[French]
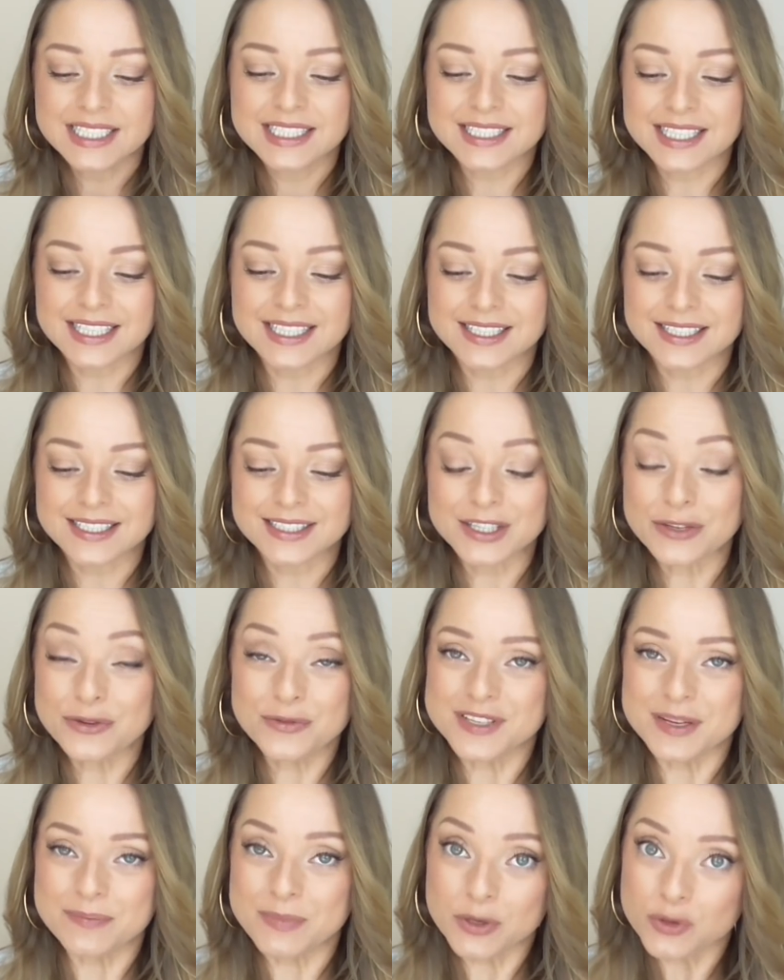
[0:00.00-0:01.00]
ça, ça
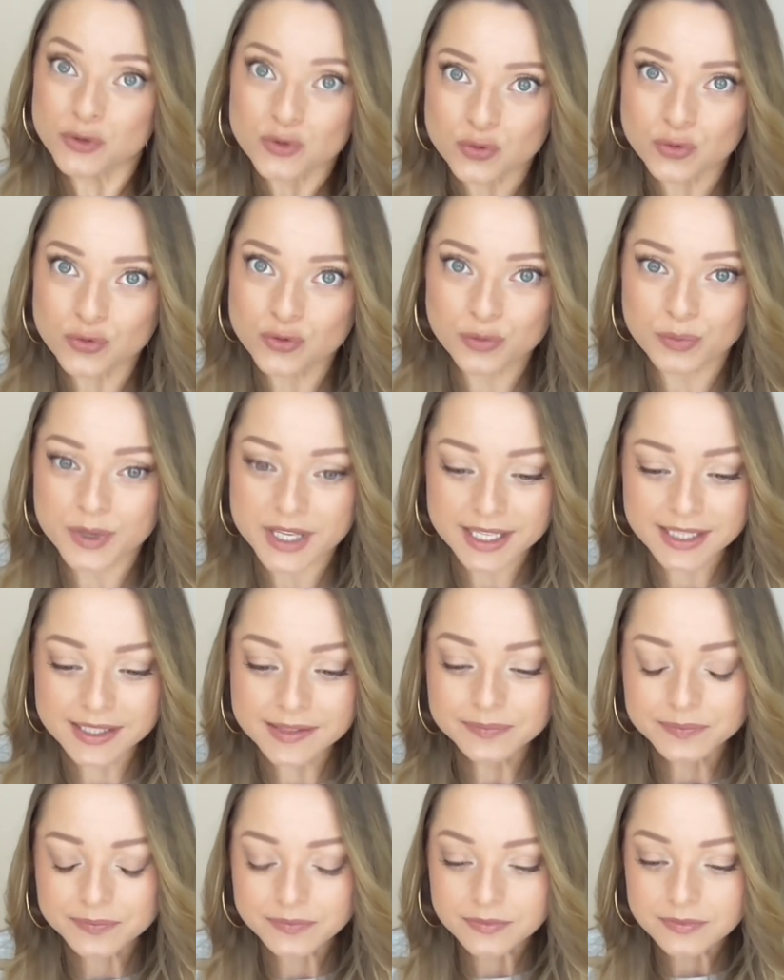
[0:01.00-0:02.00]
lui faisait pas du tout du
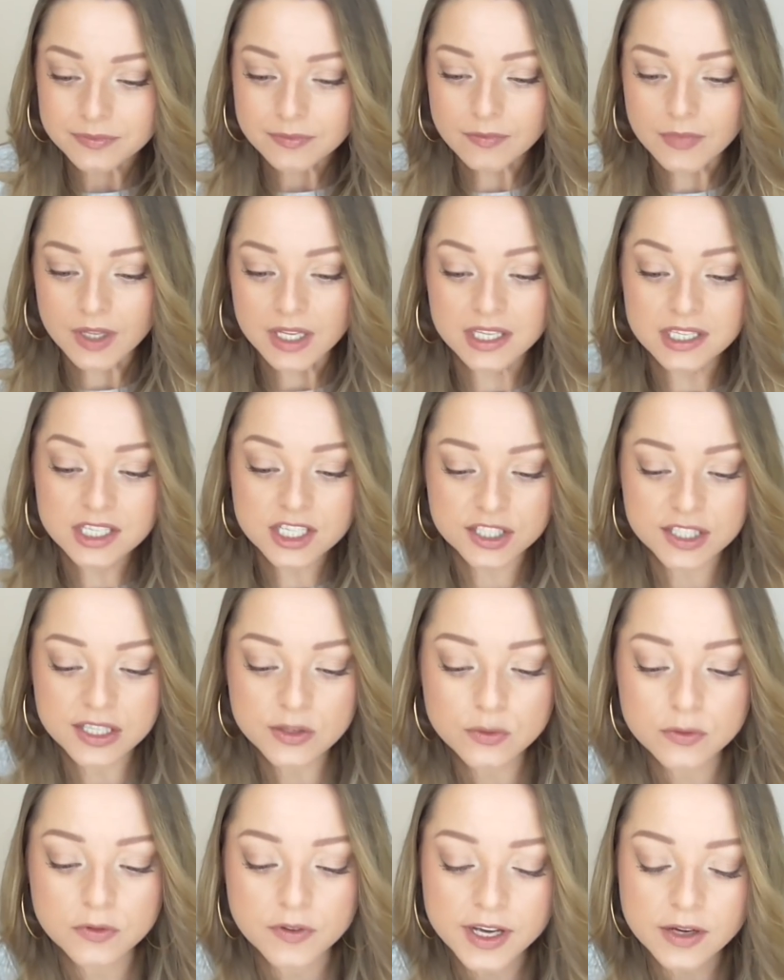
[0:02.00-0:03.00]
bien. Et j'ai
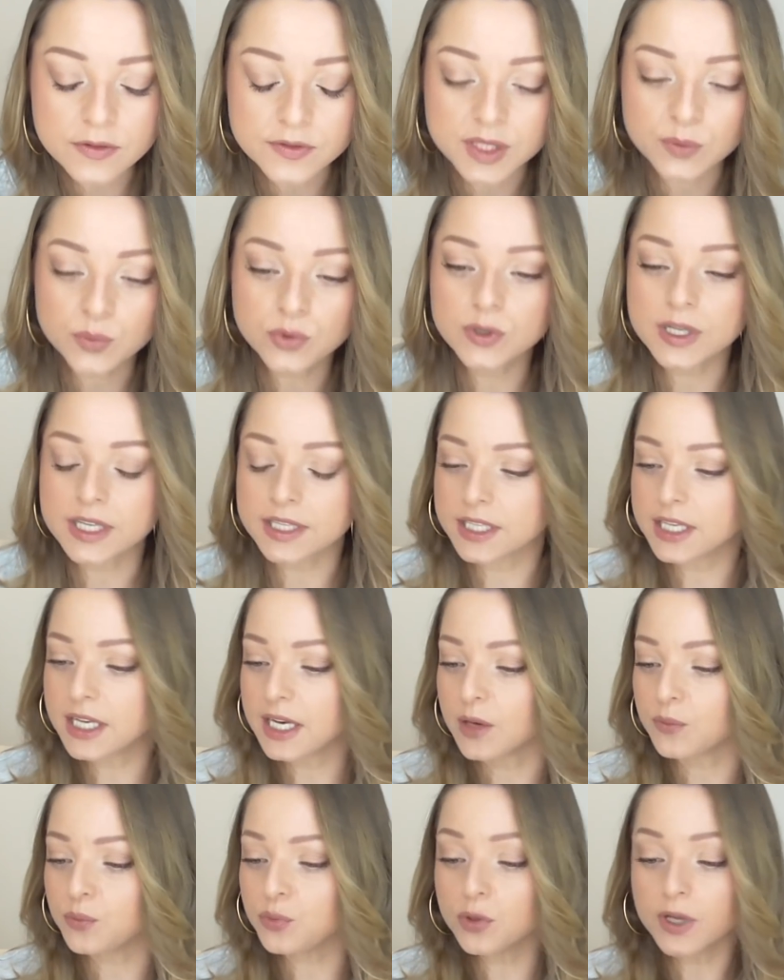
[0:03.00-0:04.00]
découvert en début
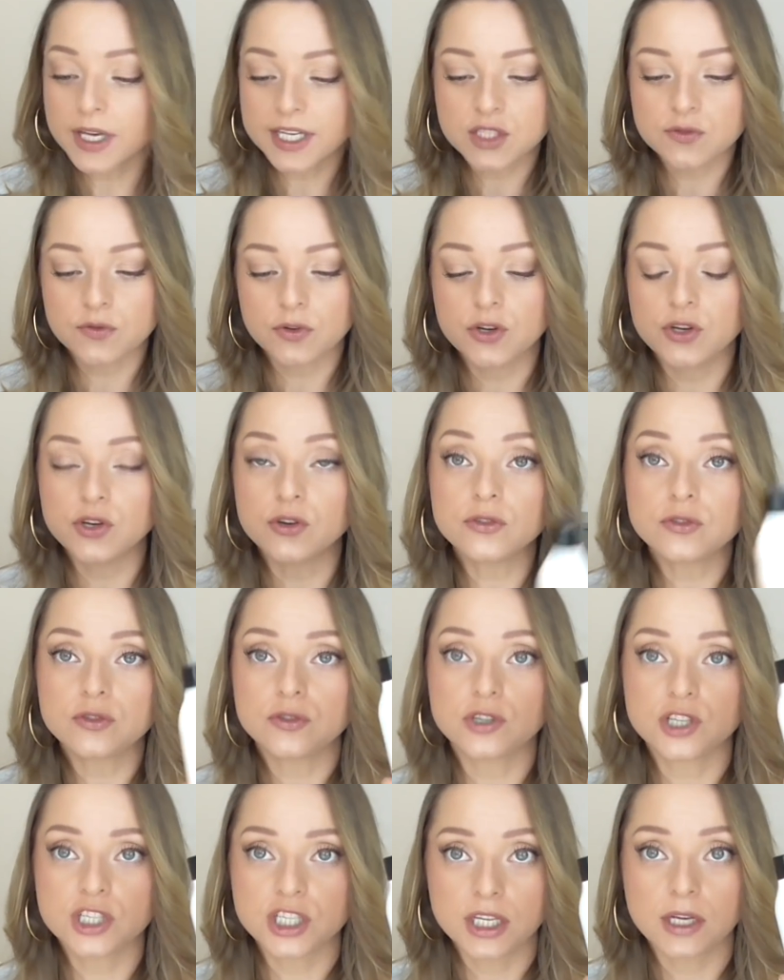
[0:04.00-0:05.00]
d'année la poudre
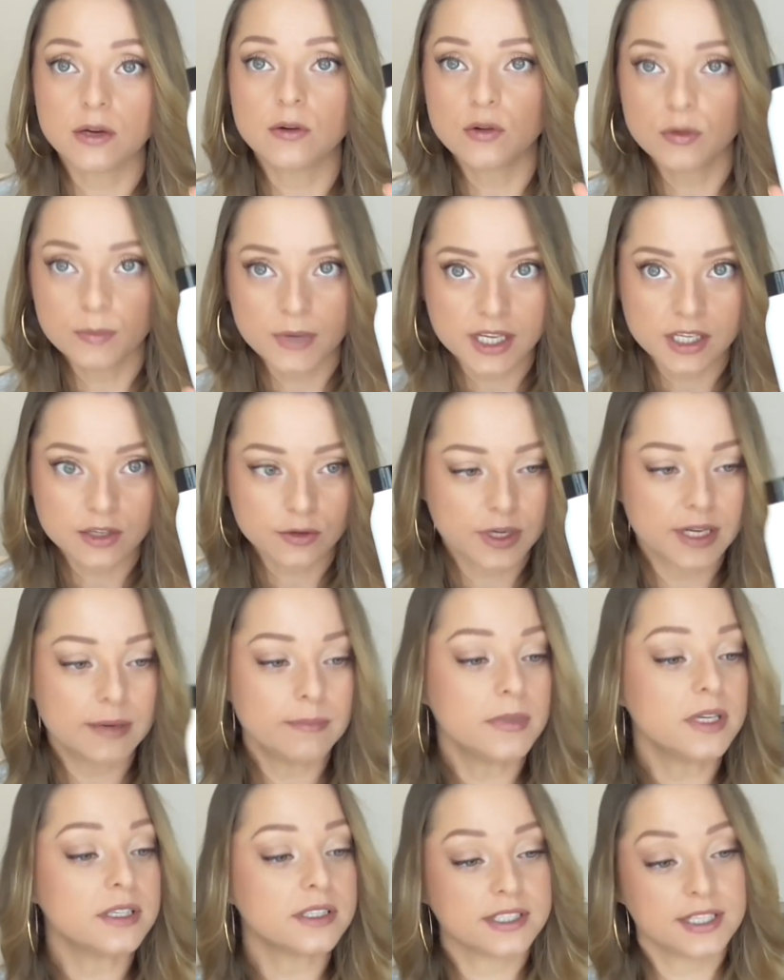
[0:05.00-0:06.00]
exfoliante de chez Oh My
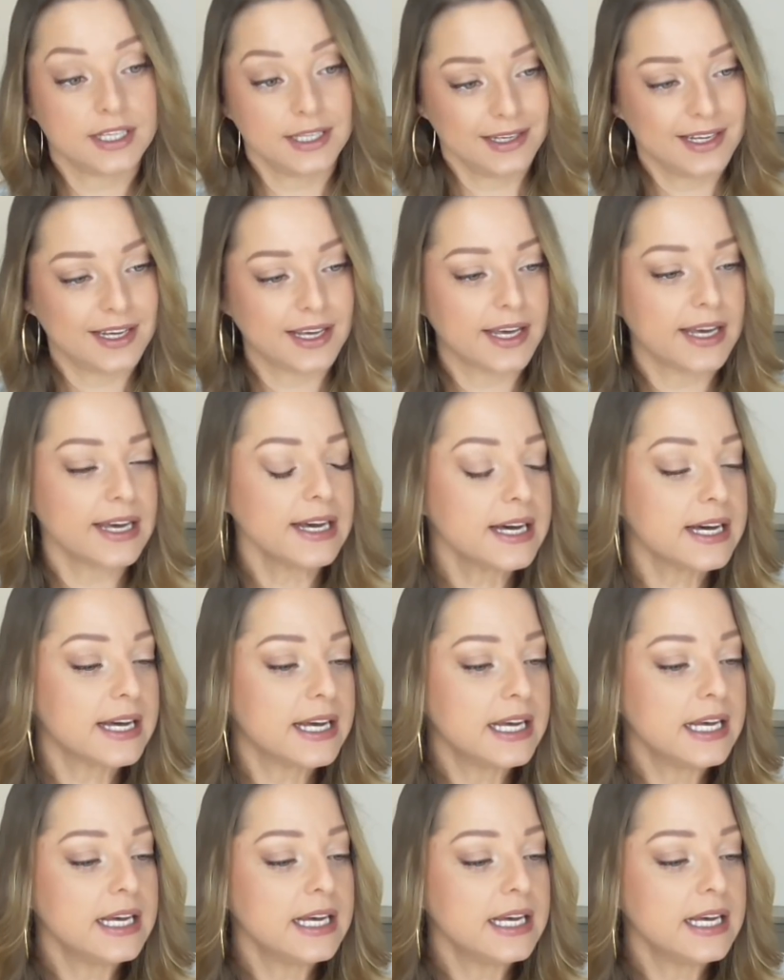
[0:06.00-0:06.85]
Cream Skincare.